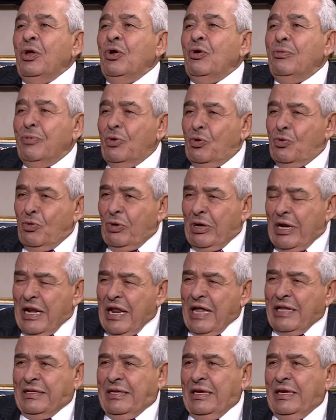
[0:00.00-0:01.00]
وبنقول
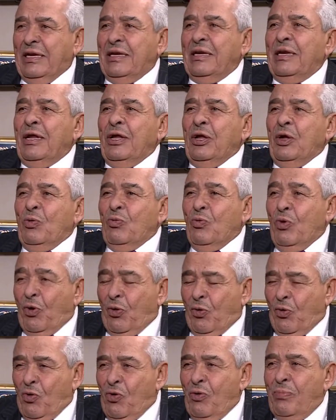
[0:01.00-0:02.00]
اللاتين والروم,
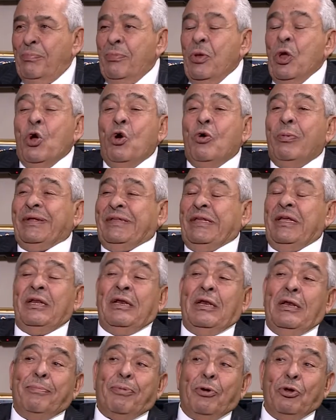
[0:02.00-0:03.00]
والروم وبعدين
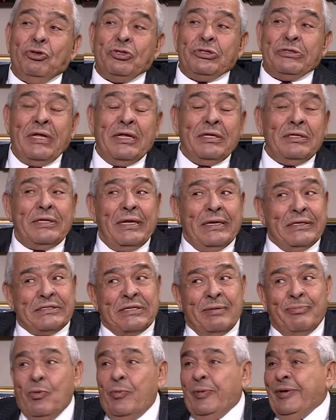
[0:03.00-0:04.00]
البروتستانت
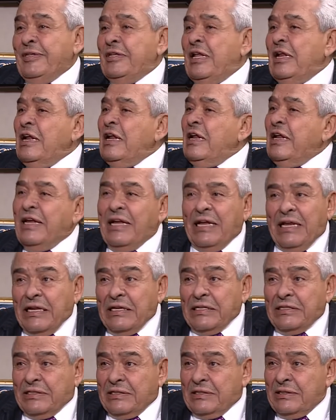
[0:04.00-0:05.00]
اسمهم عندنا
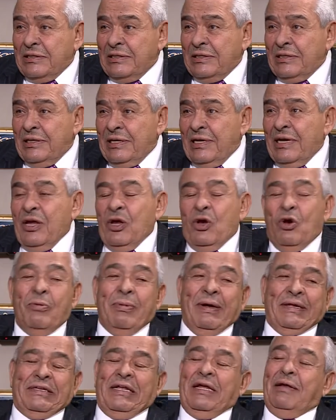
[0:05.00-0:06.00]
الانجليز الانجليز اه الانجليز
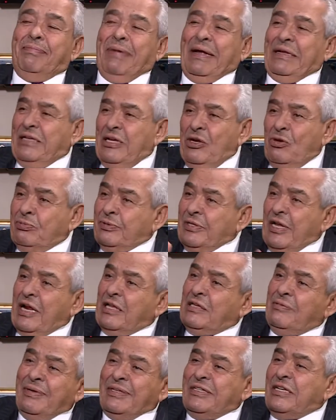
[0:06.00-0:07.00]
وبعدين بعديهم
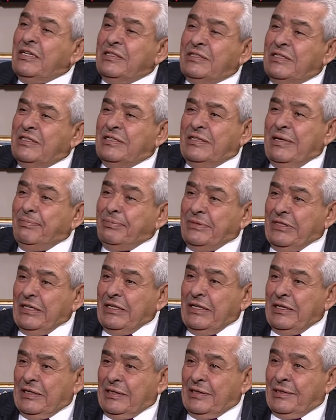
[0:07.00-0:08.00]
صارت مدرسه
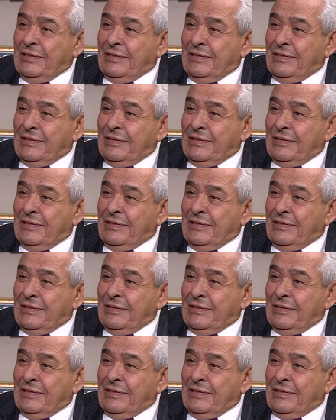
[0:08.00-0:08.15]
السبتيين